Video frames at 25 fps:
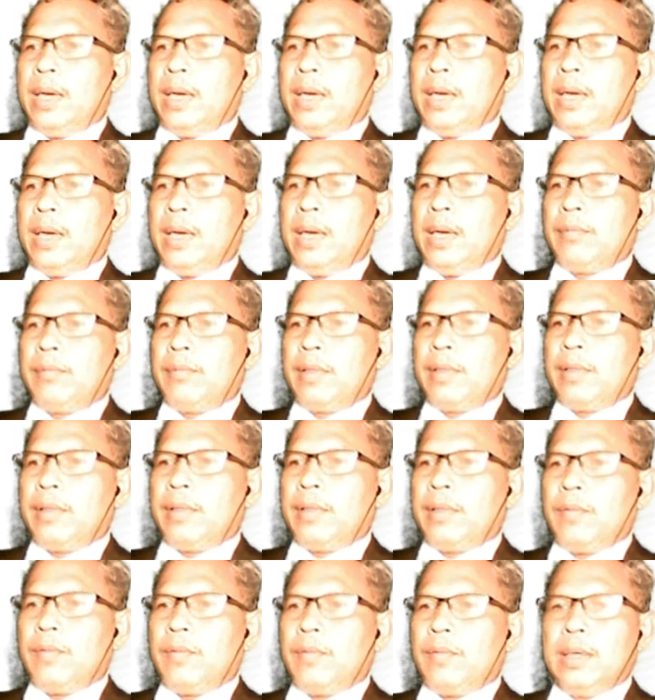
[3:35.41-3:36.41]
นะครับ สัก
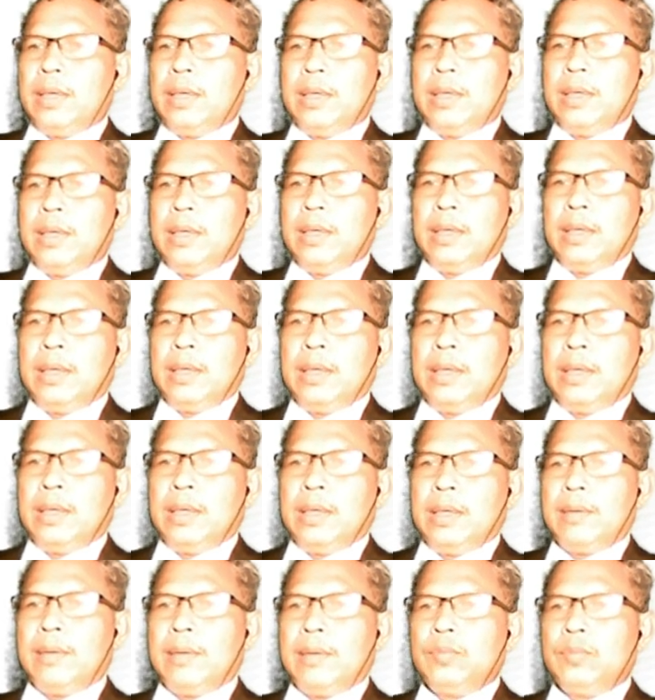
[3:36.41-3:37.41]
วันหนึ่งนะค
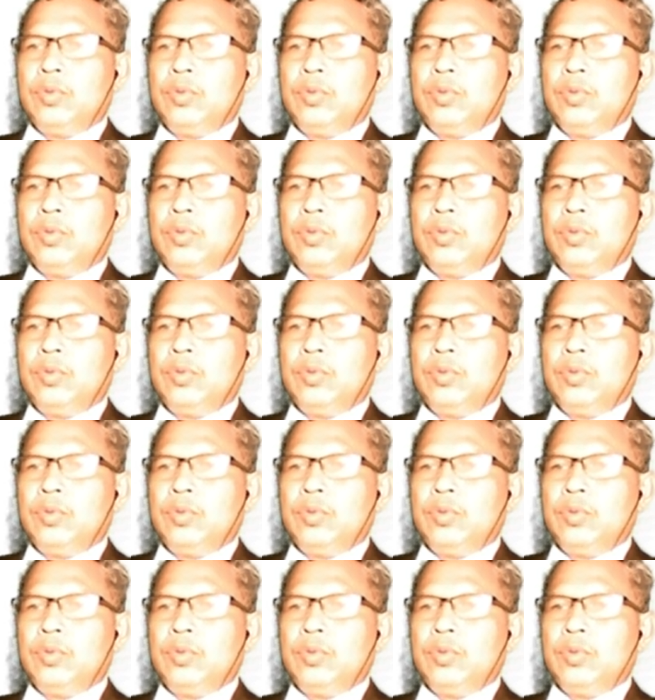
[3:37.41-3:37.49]
รับ